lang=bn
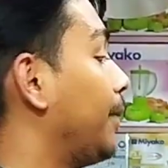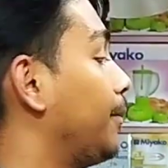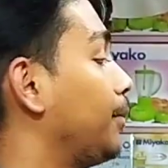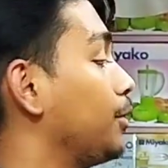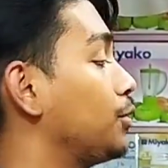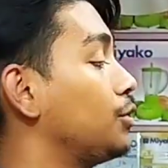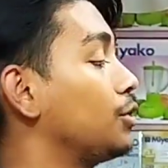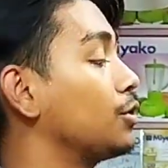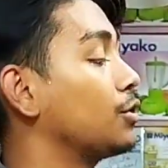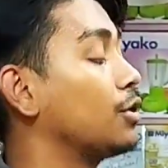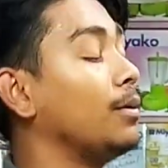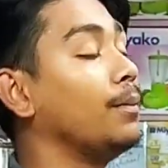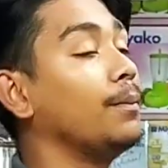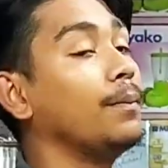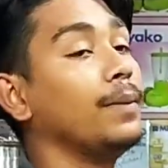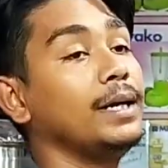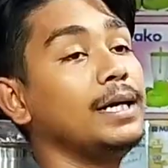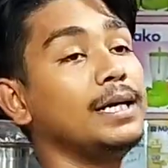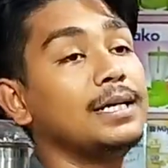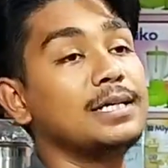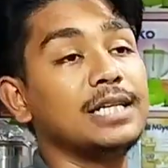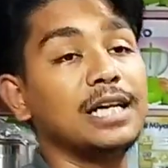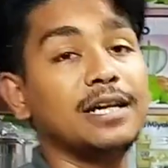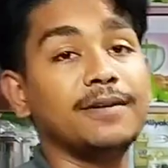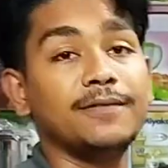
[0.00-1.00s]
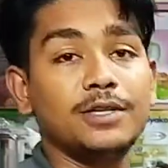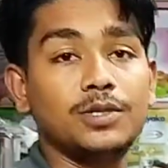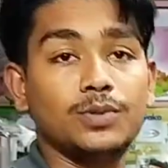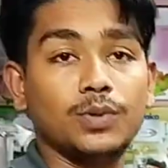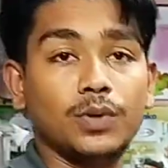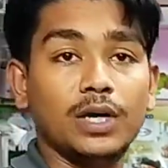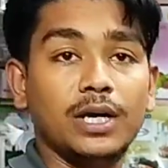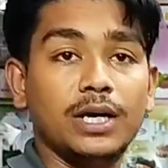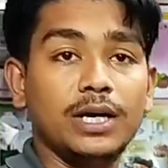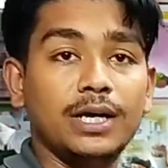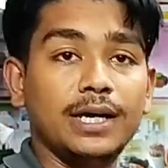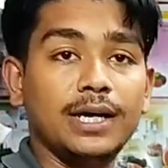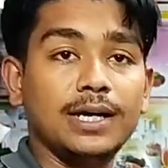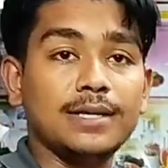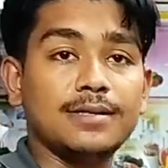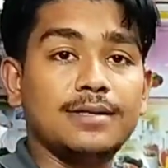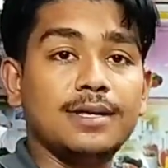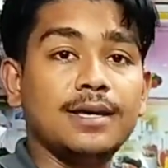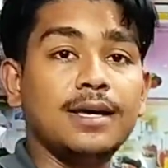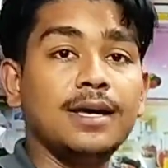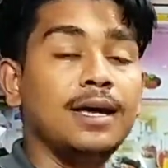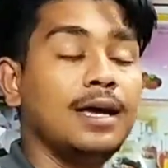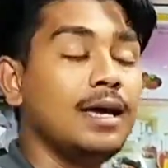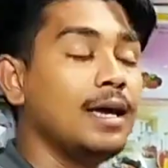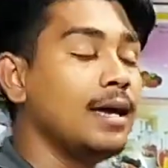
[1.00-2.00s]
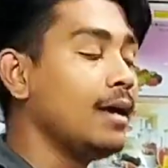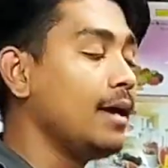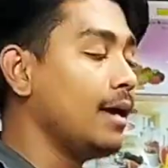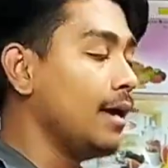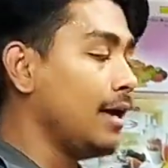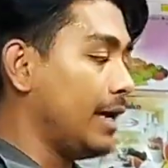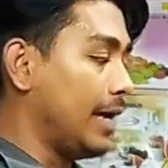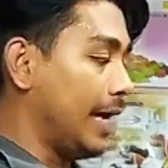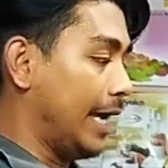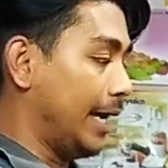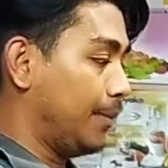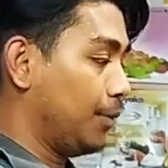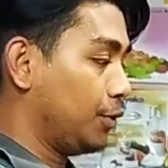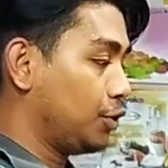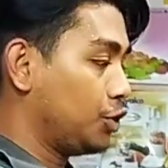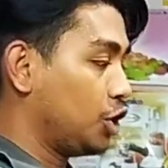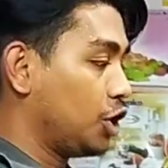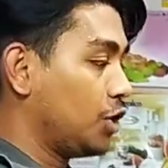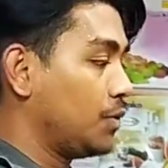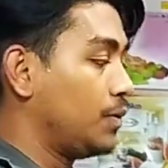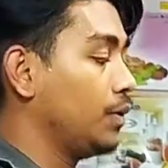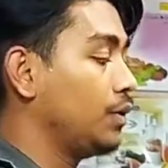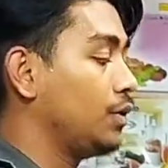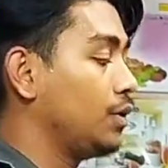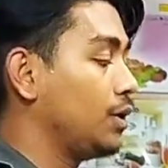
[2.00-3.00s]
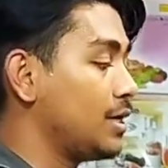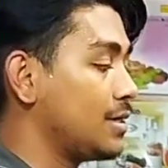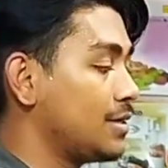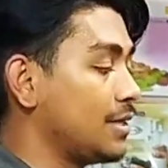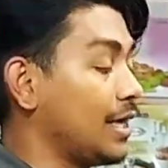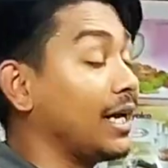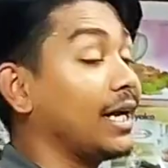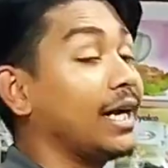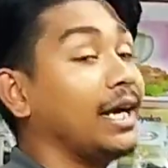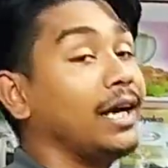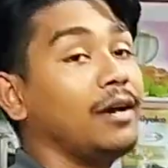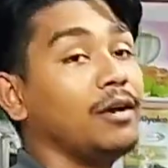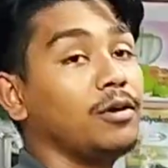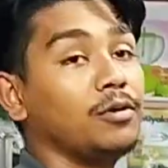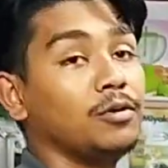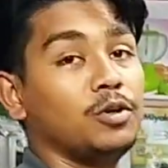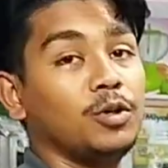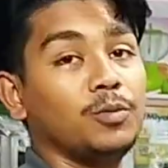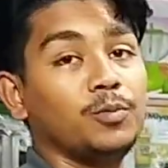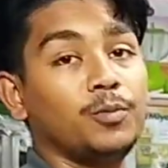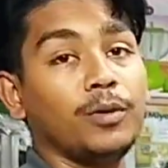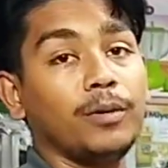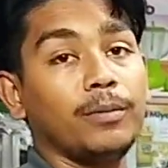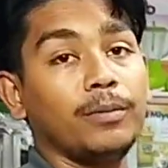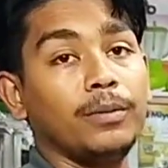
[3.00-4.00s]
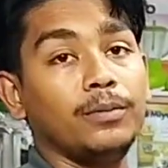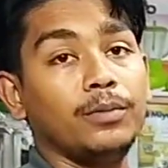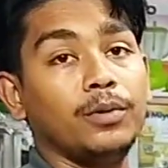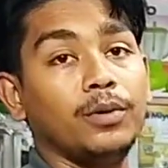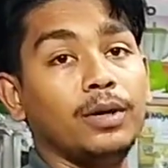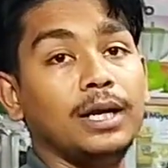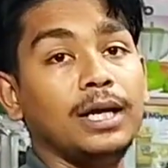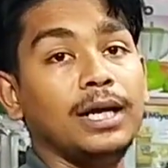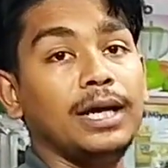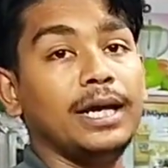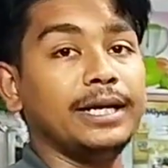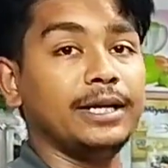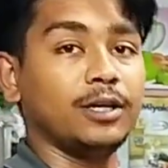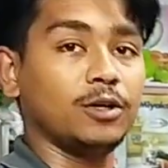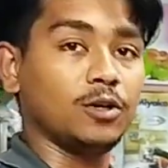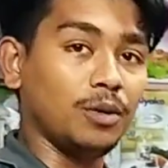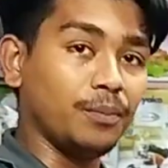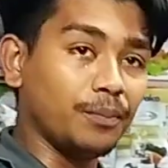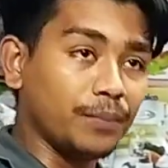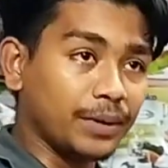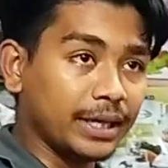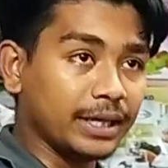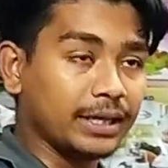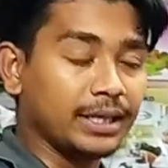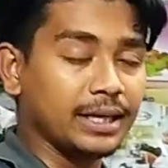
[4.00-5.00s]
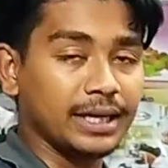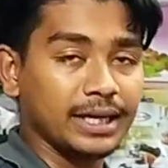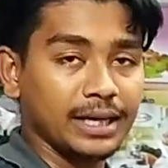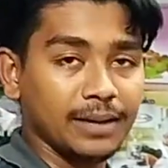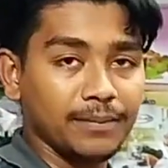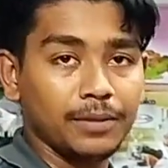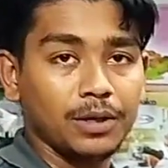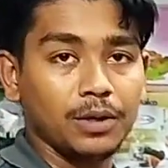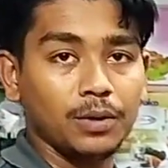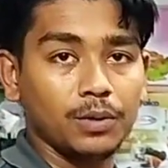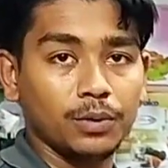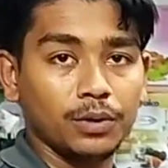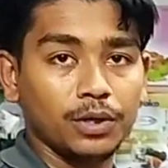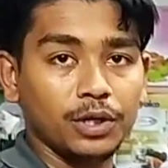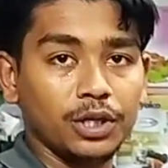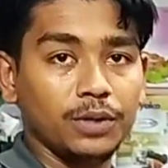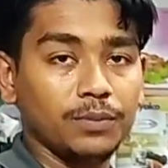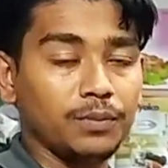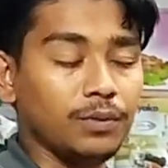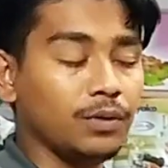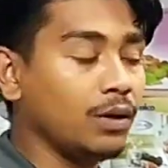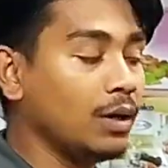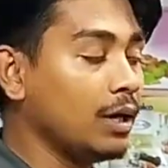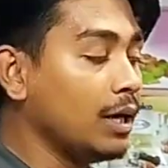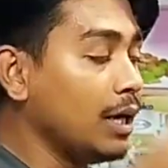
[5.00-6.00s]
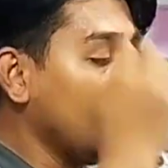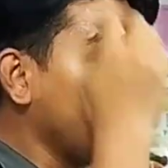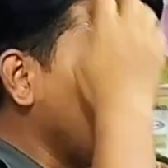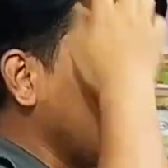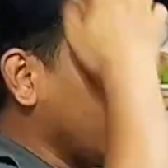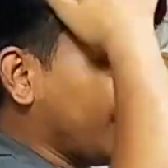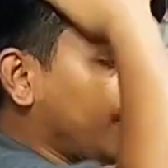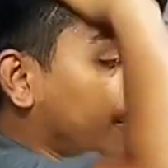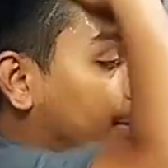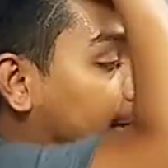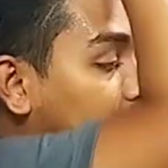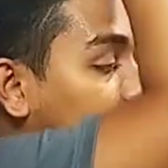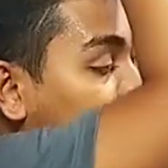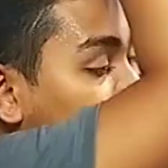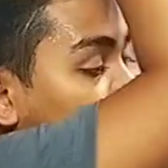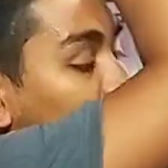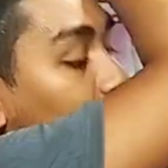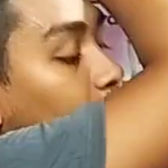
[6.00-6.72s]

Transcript: এক বছর কোম্পানির সার্ভিস ওয়ারেন্টি আছে এক বছরের ভিতরে সার্কিটের কোনো প্রবলেম হলে এটা কোম্পানি থেকে আমরা করে দিব এবং এটার